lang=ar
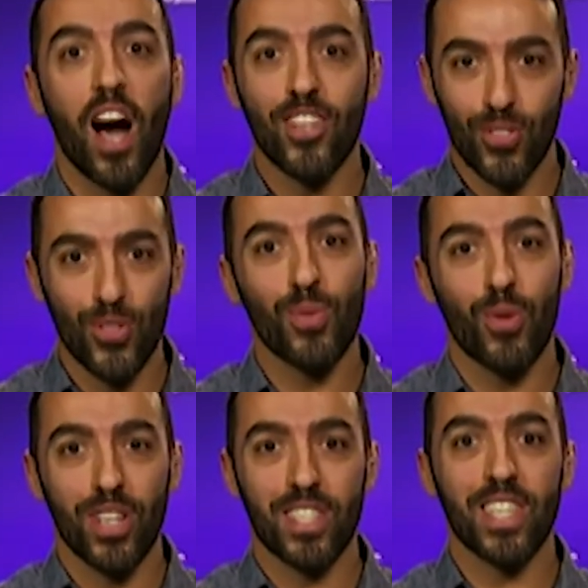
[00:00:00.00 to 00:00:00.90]
حاليا
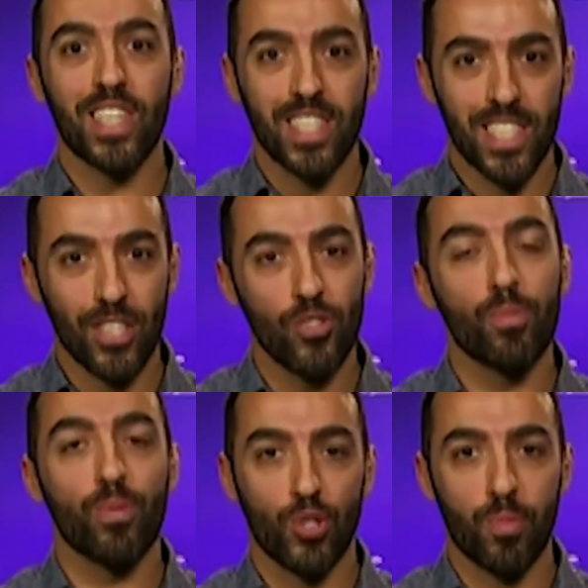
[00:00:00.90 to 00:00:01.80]
في الشرق الاوسط
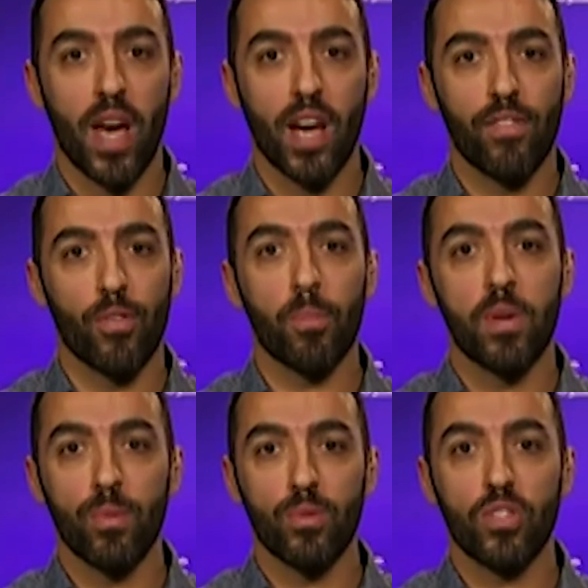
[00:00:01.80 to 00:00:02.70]
لن
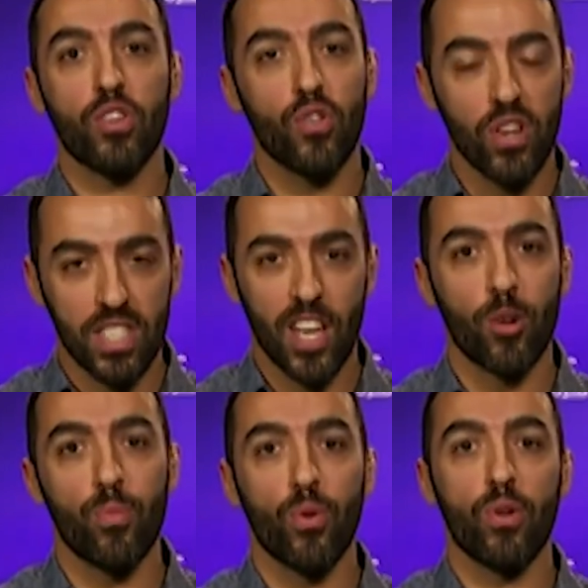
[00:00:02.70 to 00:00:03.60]
يكون نهايه
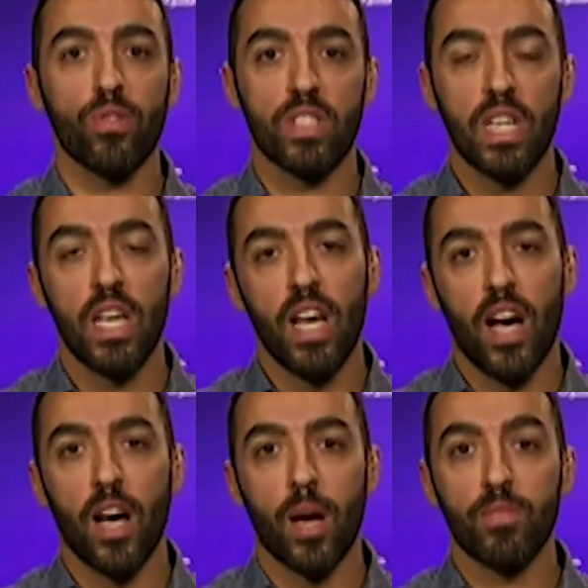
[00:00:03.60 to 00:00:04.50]
القصه الناس
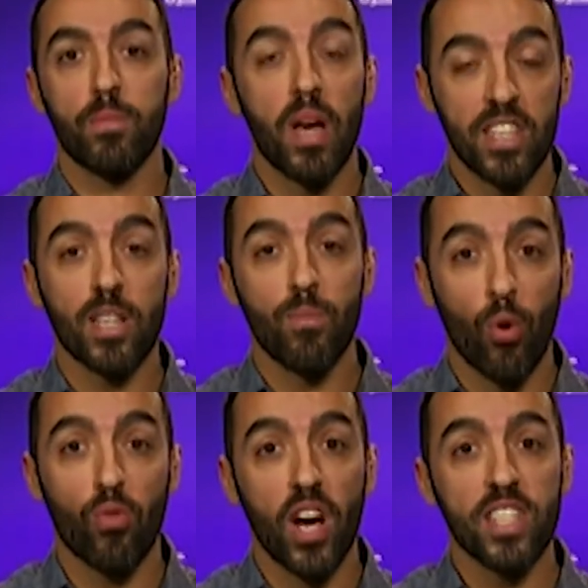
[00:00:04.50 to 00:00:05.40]
في العالم العربي
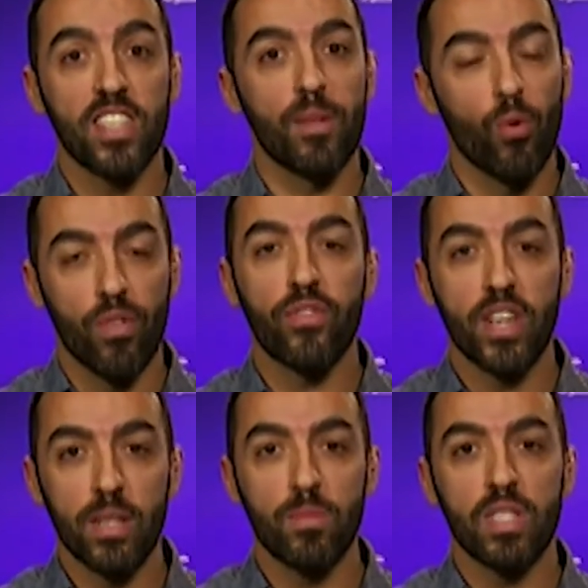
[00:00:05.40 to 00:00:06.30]
سوف
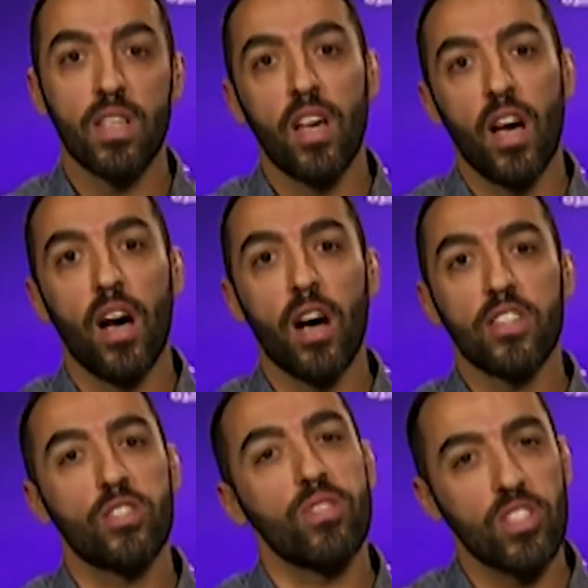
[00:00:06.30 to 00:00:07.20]
يطالبون
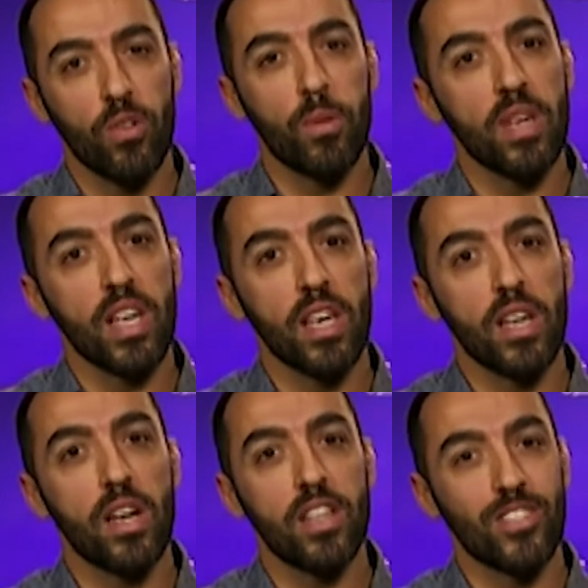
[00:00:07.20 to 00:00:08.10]
بالمزيد من
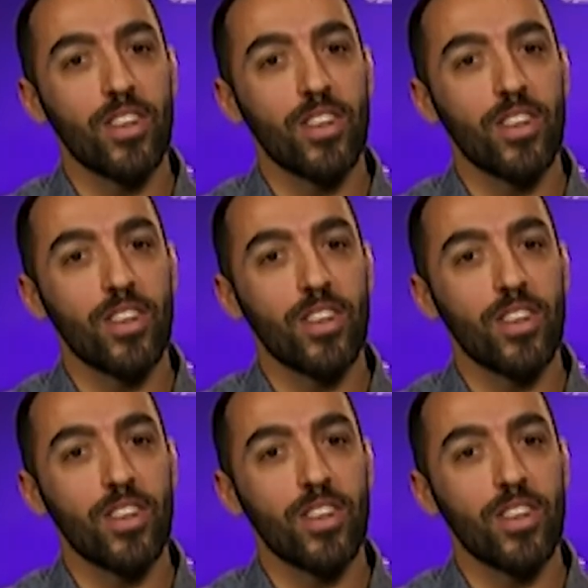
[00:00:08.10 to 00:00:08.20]
الحريات